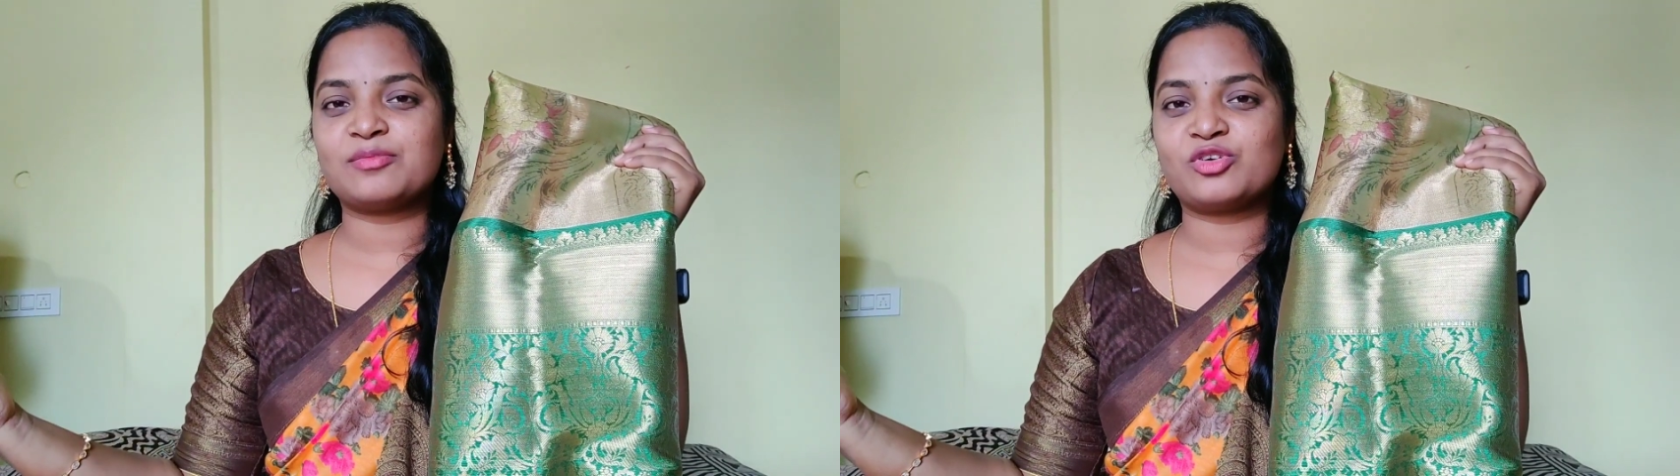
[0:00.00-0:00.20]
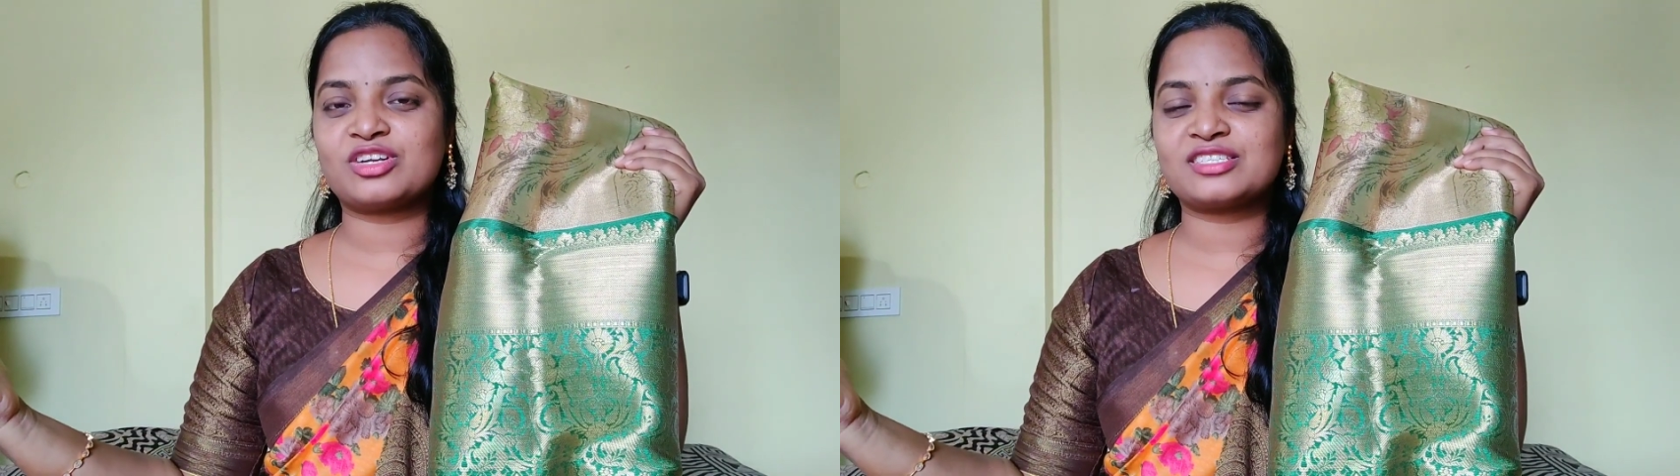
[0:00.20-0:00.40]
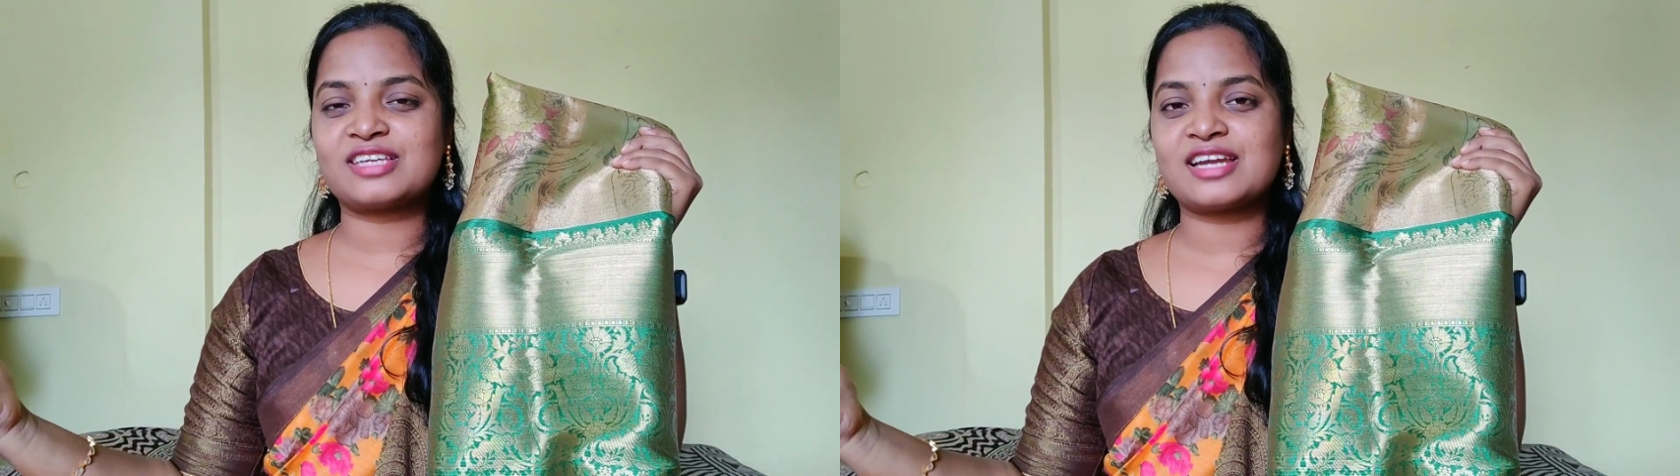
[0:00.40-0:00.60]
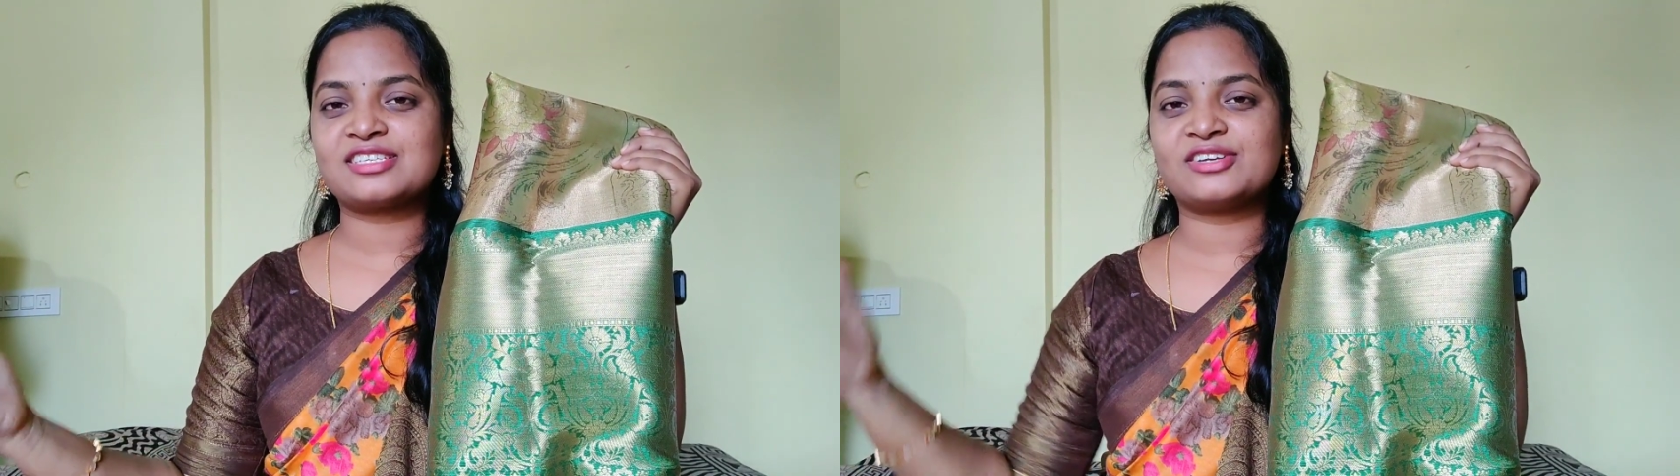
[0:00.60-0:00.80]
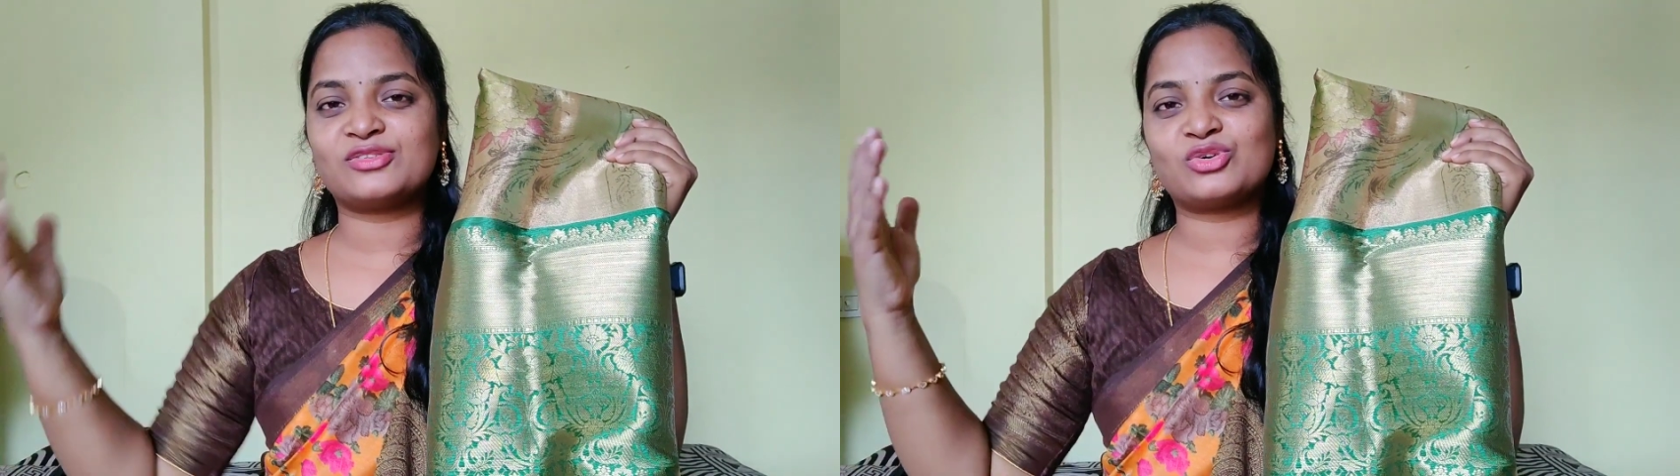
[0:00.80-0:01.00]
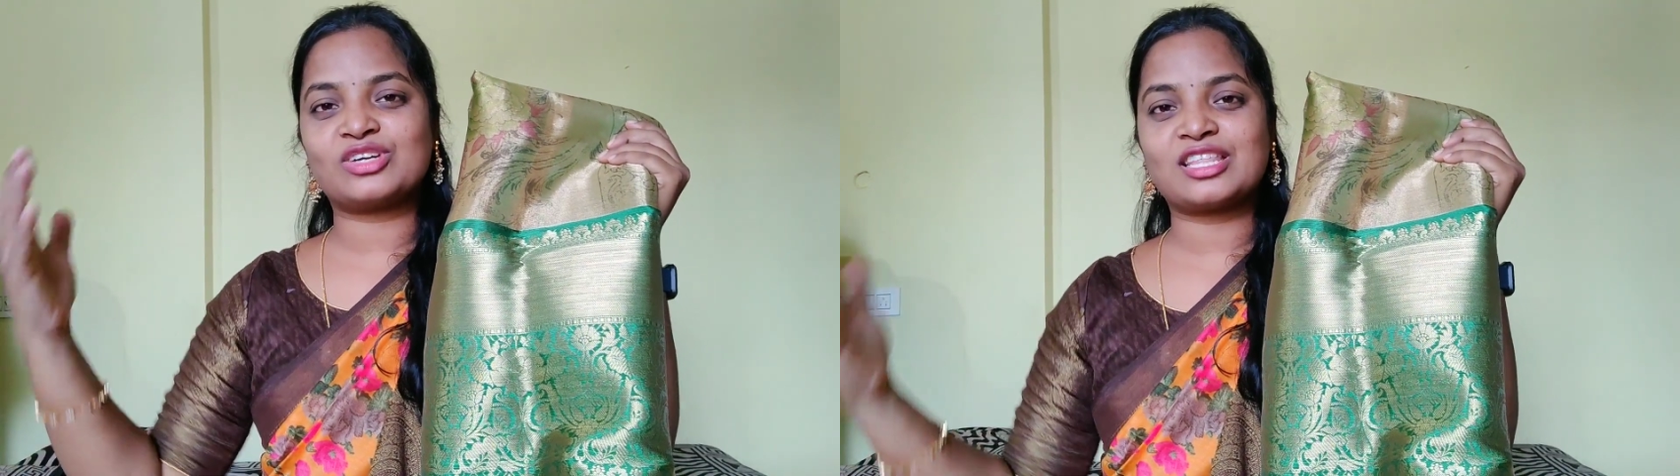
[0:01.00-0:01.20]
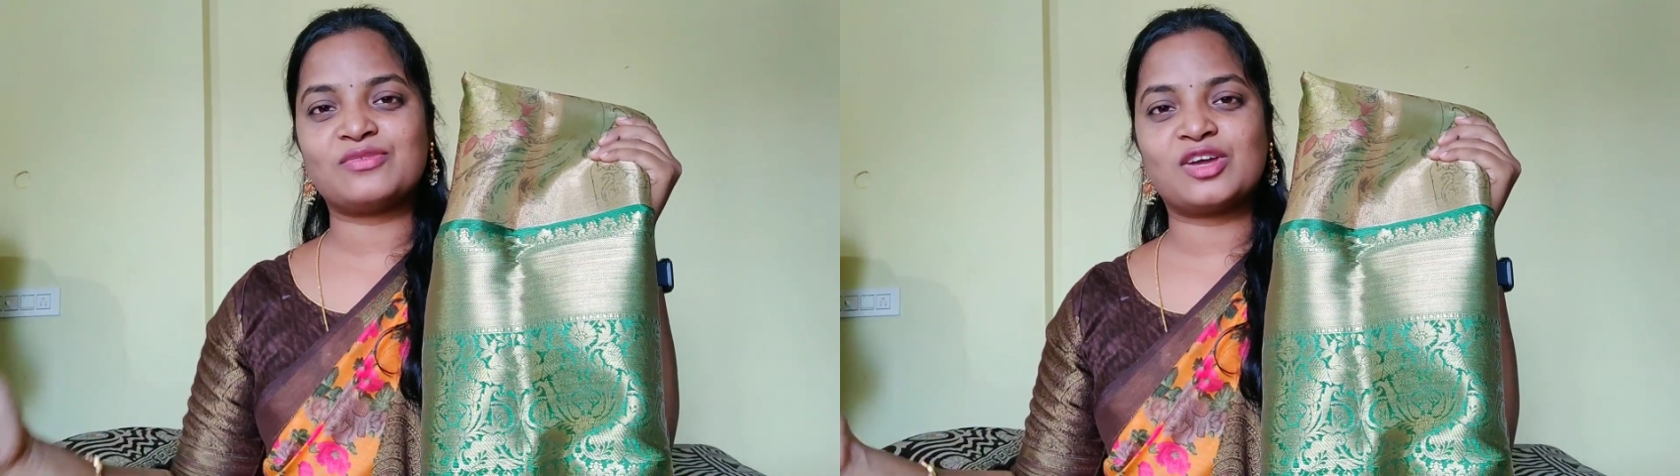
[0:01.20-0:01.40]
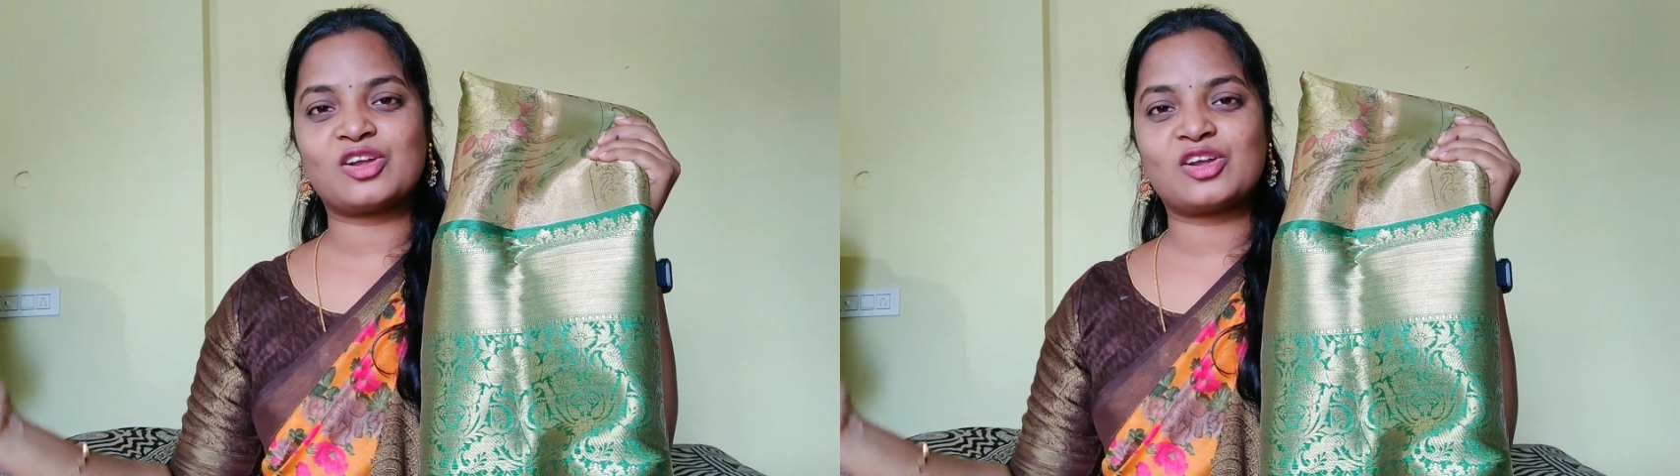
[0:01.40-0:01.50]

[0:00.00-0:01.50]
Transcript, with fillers: ఎంబ్రాయిడరీ స్టార్ట్ చేయడంతో అది